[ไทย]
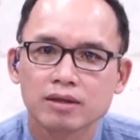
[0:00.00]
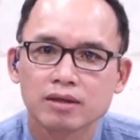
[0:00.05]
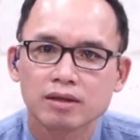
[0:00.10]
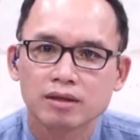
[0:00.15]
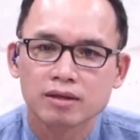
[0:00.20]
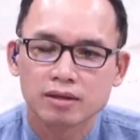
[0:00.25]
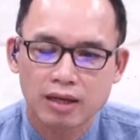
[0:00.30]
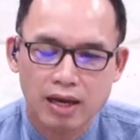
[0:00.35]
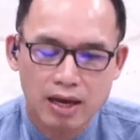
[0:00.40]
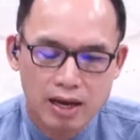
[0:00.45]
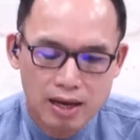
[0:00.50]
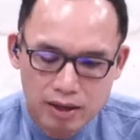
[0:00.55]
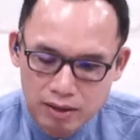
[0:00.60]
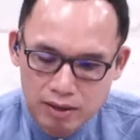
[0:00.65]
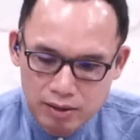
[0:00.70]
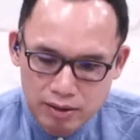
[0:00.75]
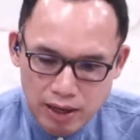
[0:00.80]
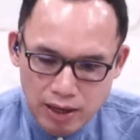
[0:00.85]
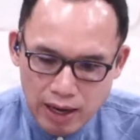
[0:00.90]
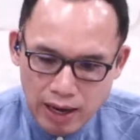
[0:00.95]
ถ้า
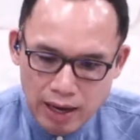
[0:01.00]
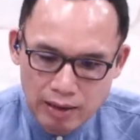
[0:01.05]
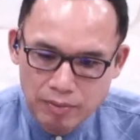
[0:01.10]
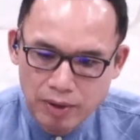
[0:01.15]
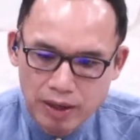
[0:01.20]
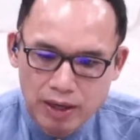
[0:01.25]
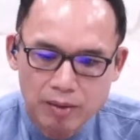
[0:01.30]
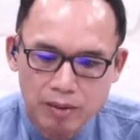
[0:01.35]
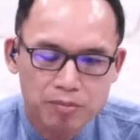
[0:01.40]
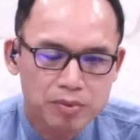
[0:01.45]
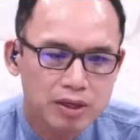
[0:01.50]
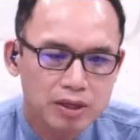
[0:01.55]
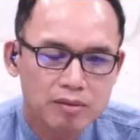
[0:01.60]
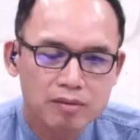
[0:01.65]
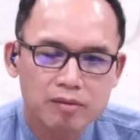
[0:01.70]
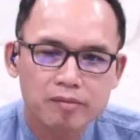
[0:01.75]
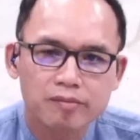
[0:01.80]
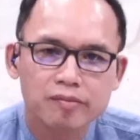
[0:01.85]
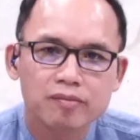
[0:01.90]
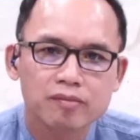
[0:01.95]
อ่านพระคัมภีร์
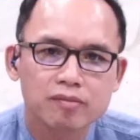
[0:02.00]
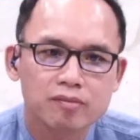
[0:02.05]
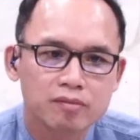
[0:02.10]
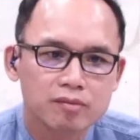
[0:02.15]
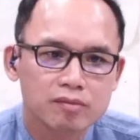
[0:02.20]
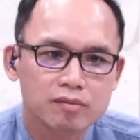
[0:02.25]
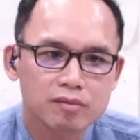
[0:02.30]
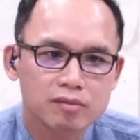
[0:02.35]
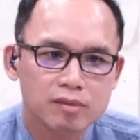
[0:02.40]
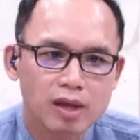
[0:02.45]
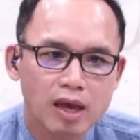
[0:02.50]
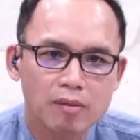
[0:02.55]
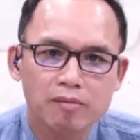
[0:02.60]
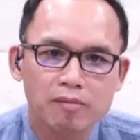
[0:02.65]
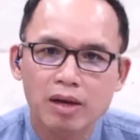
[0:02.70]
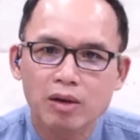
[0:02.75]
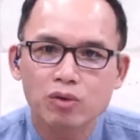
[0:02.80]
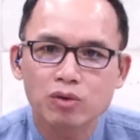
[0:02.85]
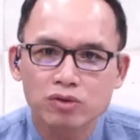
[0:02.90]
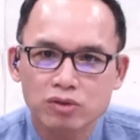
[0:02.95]
แต่ไม่
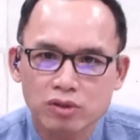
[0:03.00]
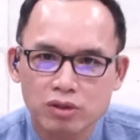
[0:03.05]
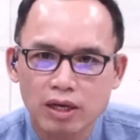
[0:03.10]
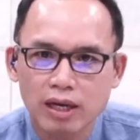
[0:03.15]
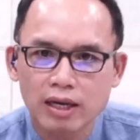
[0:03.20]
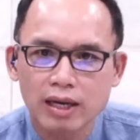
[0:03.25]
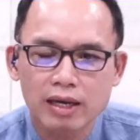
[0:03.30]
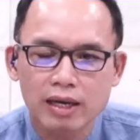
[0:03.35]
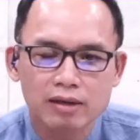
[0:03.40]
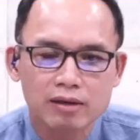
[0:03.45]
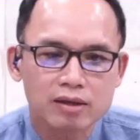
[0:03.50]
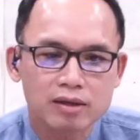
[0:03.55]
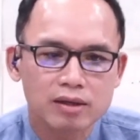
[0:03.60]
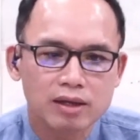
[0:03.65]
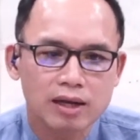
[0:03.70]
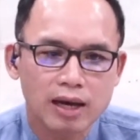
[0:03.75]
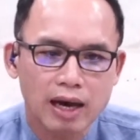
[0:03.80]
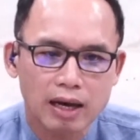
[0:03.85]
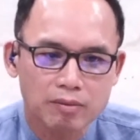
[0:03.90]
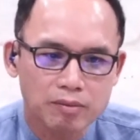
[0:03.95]
รู้สึกอะไรเลย
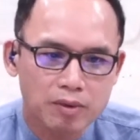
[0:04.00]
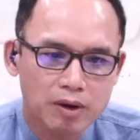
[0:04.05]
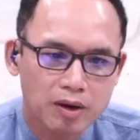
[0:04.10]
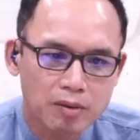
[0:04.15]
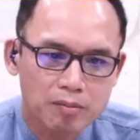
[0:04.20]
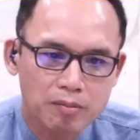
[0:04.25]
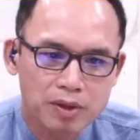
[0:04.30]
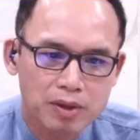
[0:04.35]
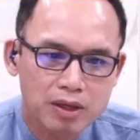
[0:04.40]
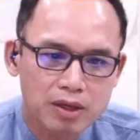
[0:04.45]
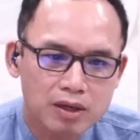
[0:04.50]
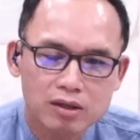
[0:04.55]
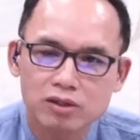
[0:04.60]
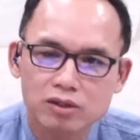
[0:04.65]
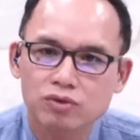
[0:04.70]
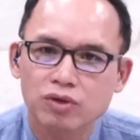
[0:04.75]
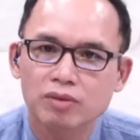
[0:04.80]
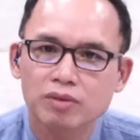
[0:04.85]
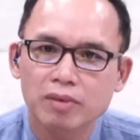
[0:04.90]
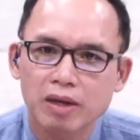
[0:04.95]
อ่านพระคัมภีร์ก็ชี
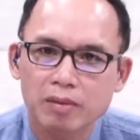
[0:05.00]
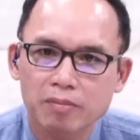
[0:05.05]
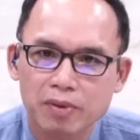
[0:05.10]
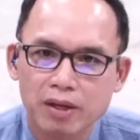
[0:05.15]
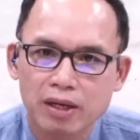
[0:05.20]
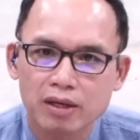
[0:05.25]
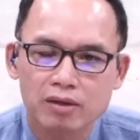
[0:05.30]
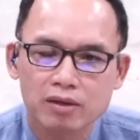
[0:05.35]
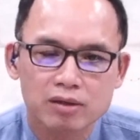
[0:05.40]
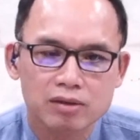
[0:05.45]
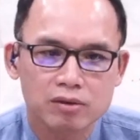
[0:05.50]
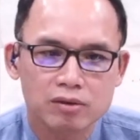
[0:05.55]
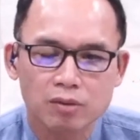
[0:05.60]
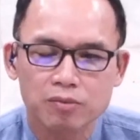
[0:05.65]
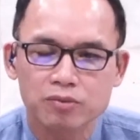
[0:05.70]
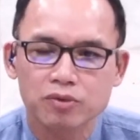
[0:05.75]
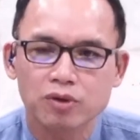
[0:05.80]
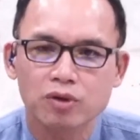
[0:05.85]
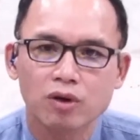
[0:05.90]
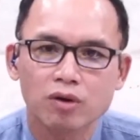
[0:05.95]
วิตไม่เปลี่ยนตอบ
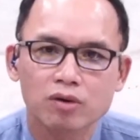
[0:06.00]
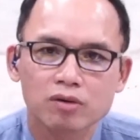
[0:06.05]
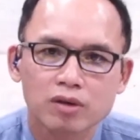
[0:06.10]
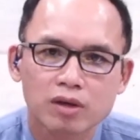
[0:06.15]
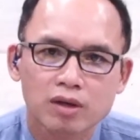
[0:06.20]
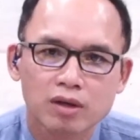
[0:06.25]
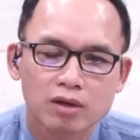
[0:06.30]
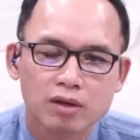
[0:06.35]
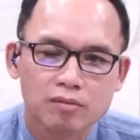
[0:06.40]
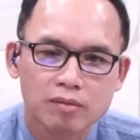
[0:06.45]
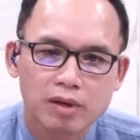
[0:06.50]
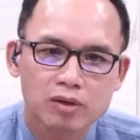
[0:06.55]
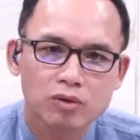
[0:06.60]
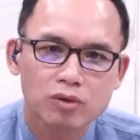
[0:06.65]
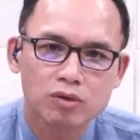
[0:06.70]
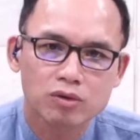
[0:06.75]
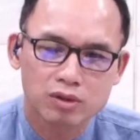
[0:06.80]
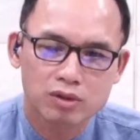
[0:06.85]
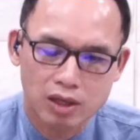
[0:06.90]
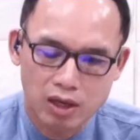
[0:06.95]
สนอง ไม่ถูก
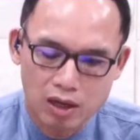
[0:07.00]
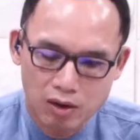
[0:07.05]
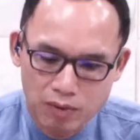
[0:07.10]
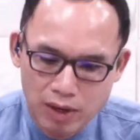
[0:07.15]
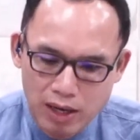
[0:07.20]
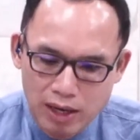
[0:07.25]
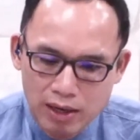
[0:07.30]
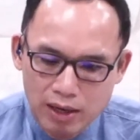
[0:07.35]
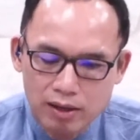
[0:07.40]
แสดงว่า